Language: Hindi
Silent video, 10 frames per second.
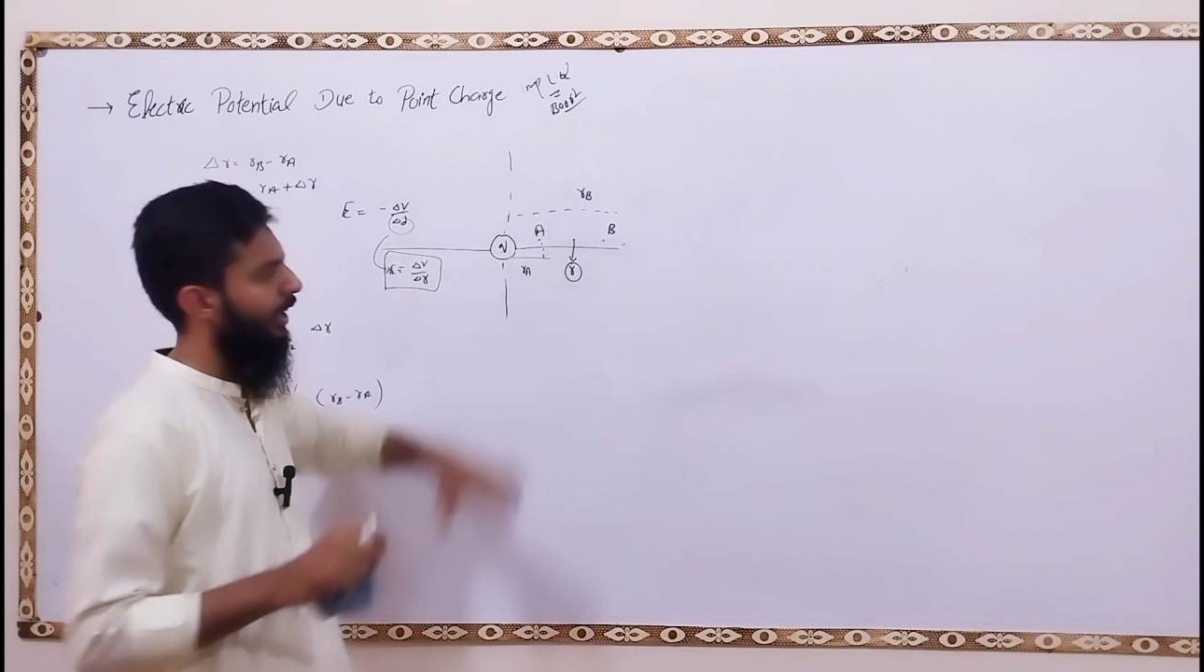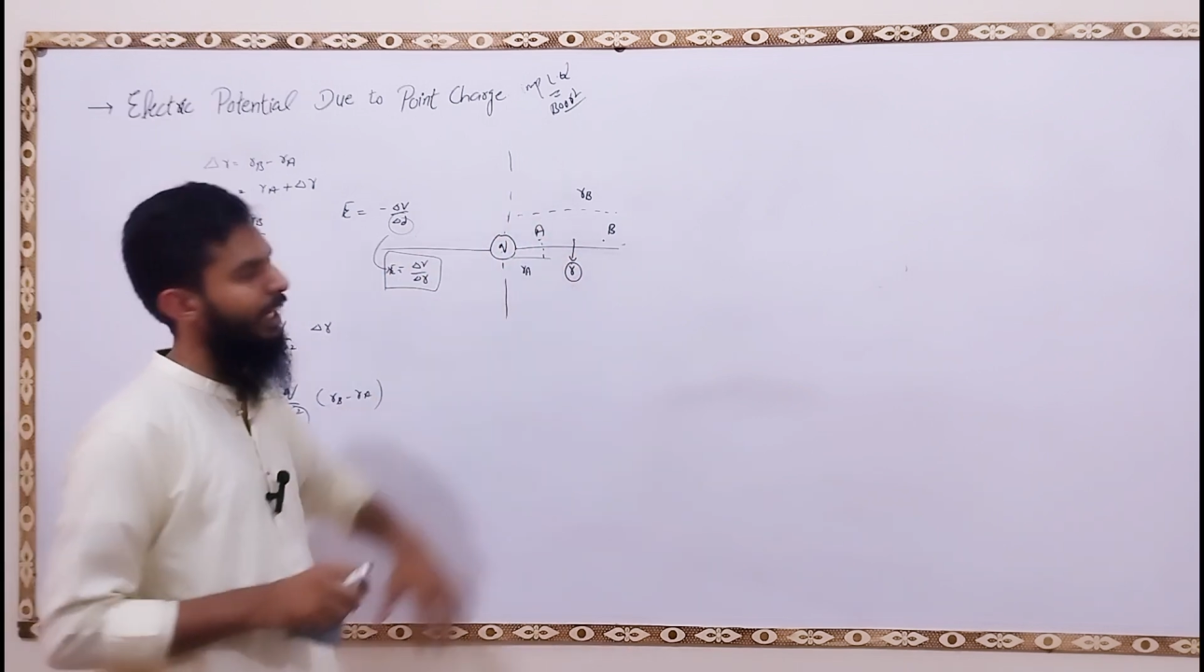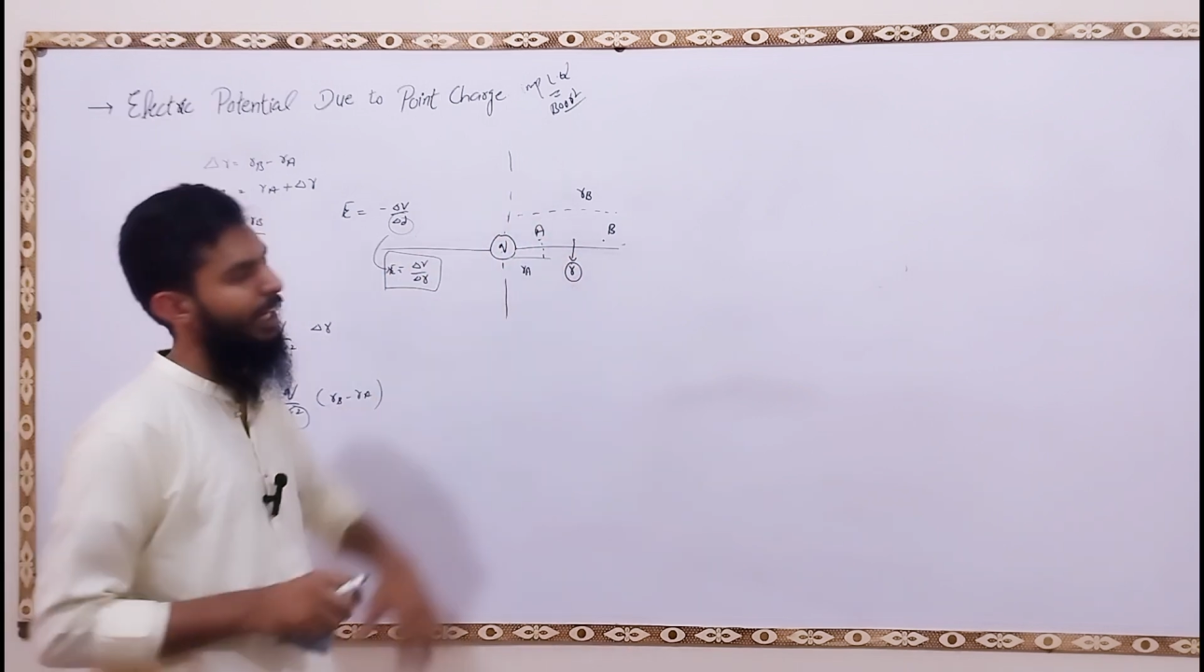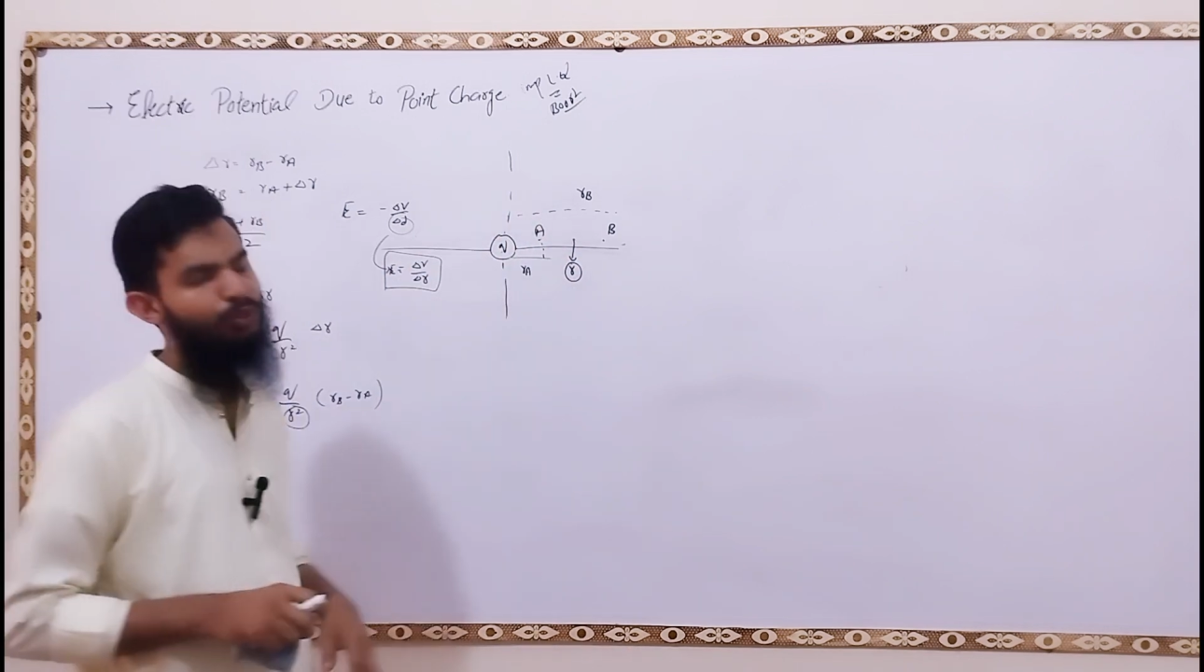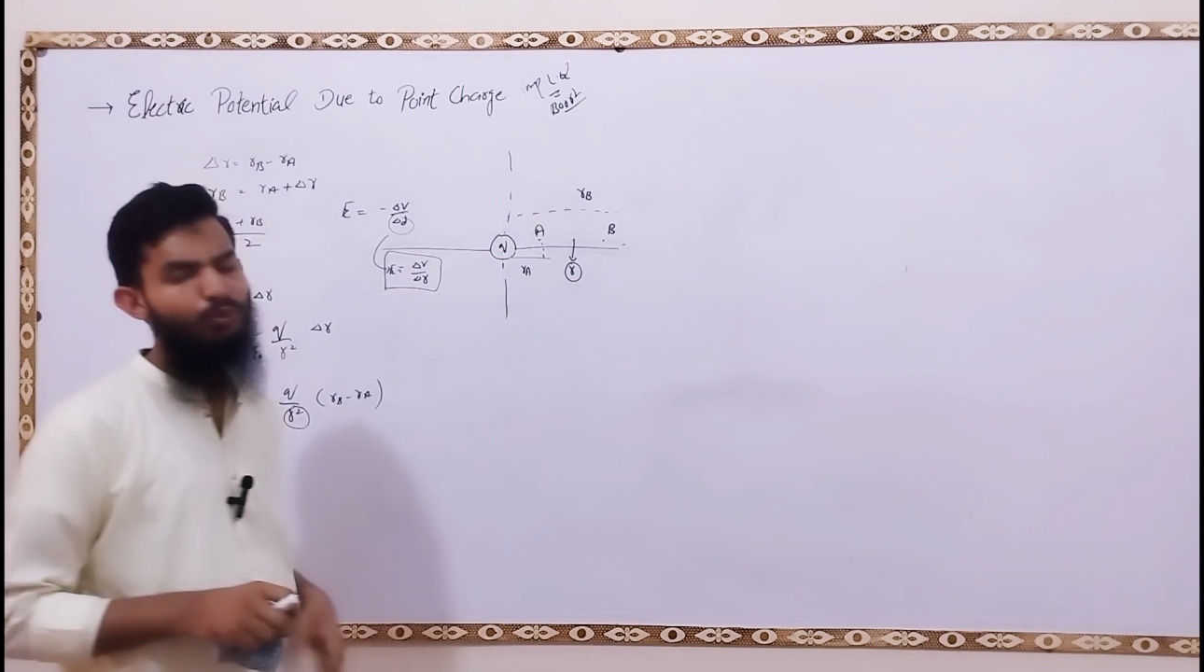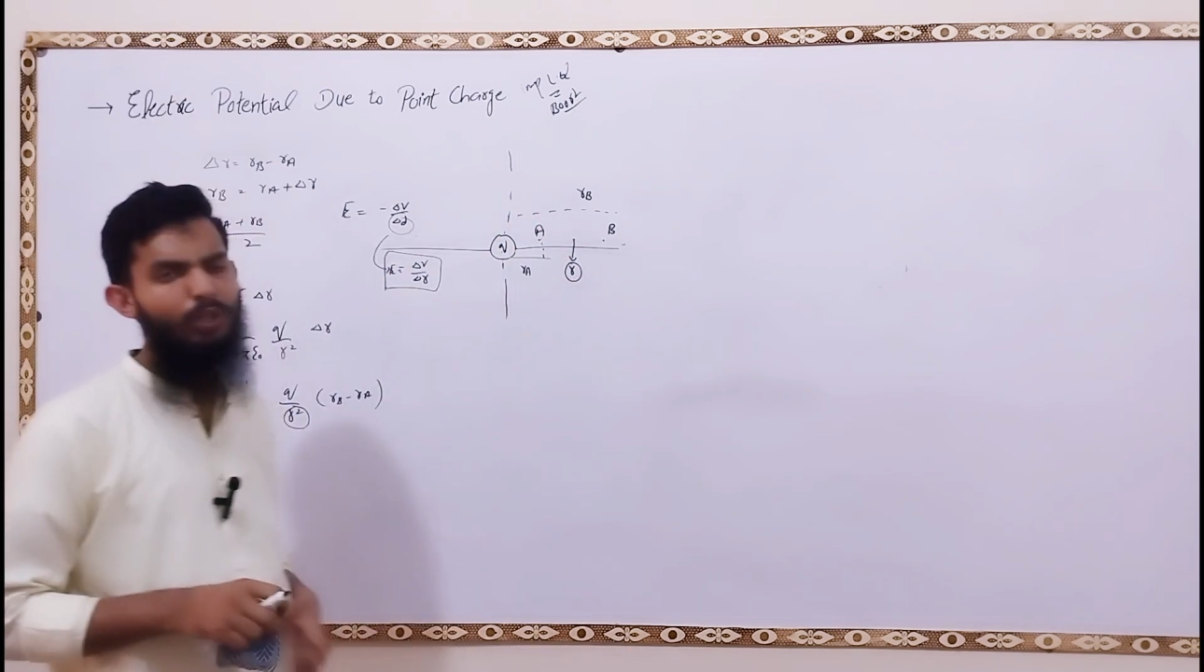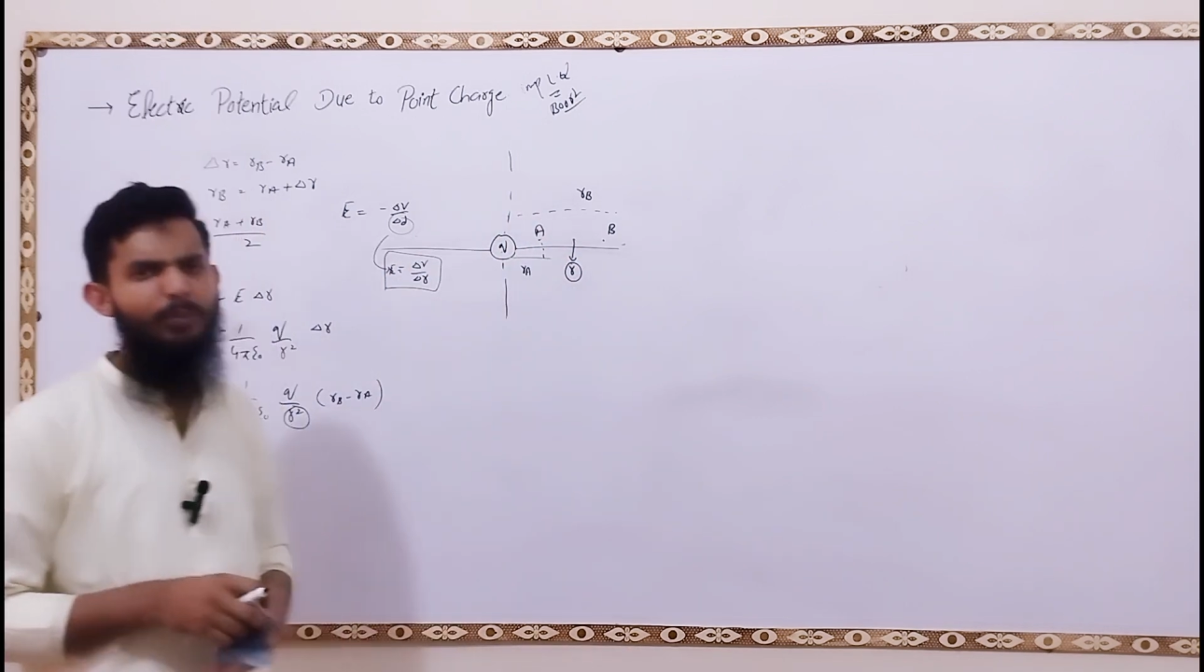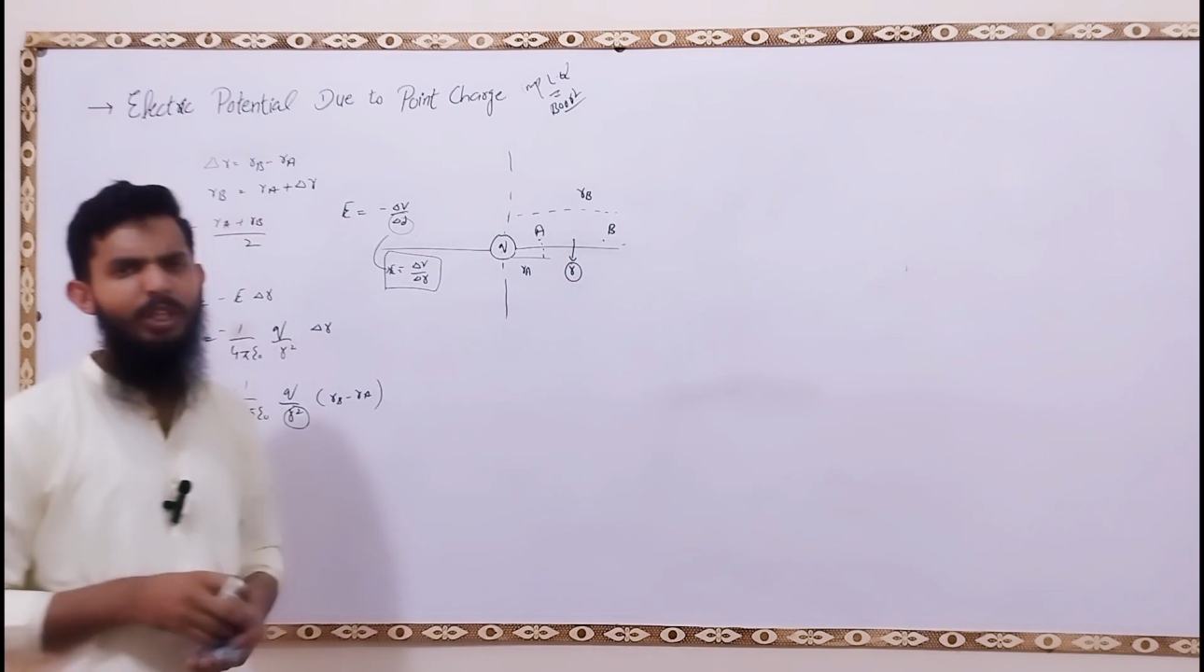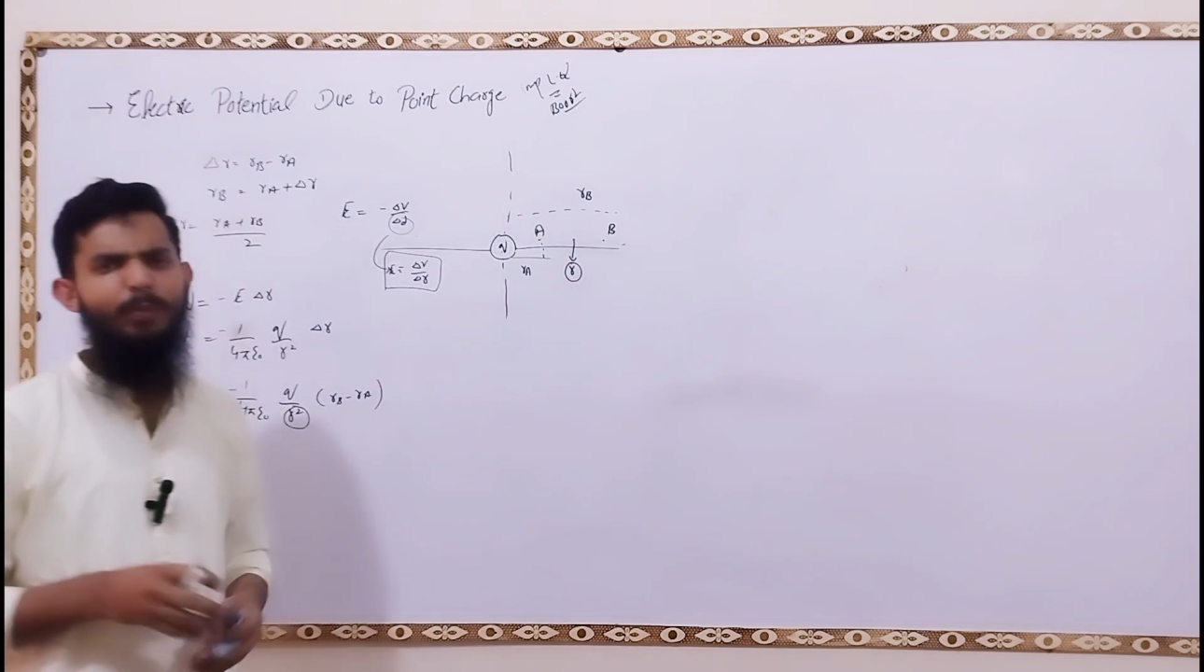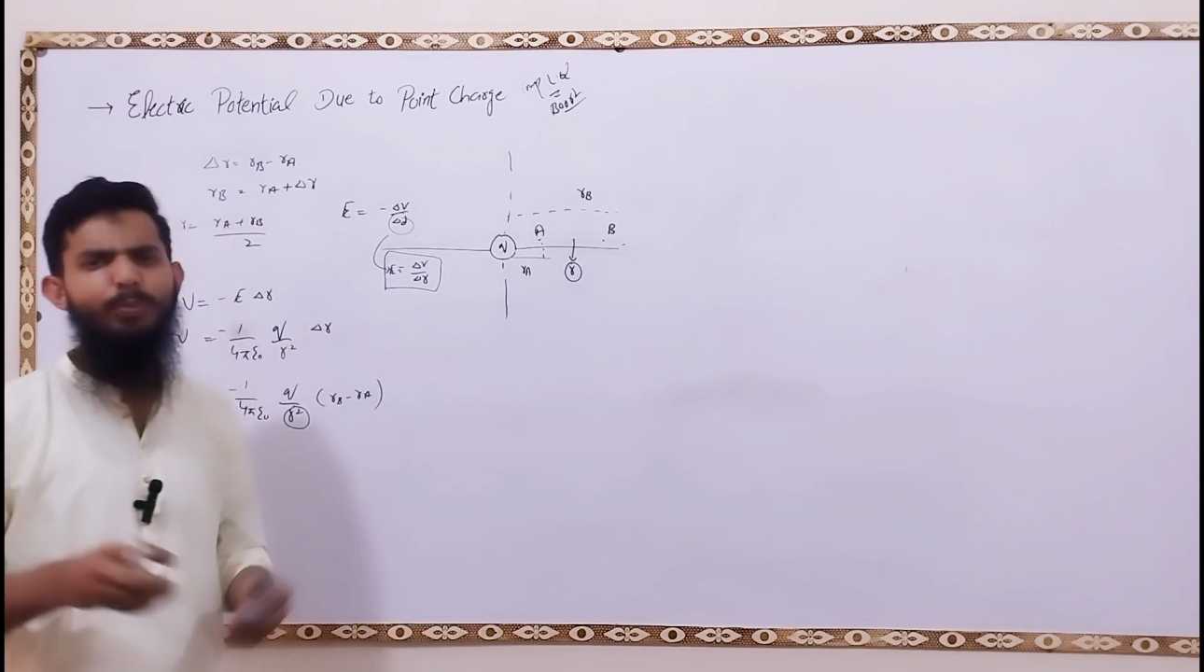रहे हैं
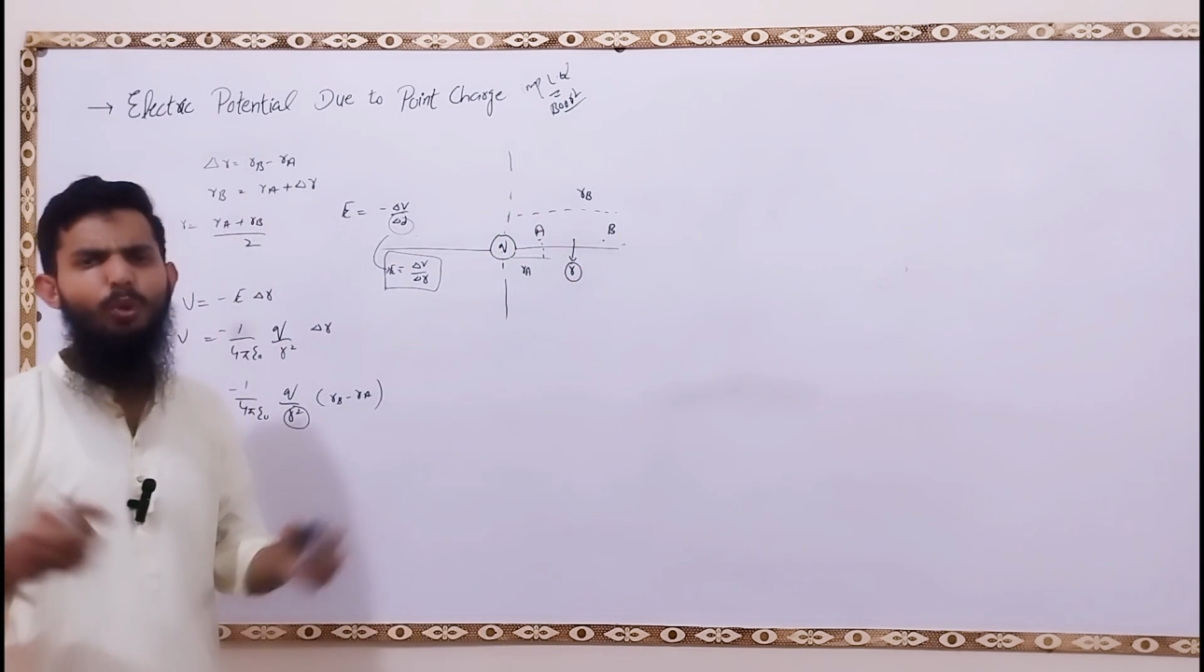एक्चुअल में ये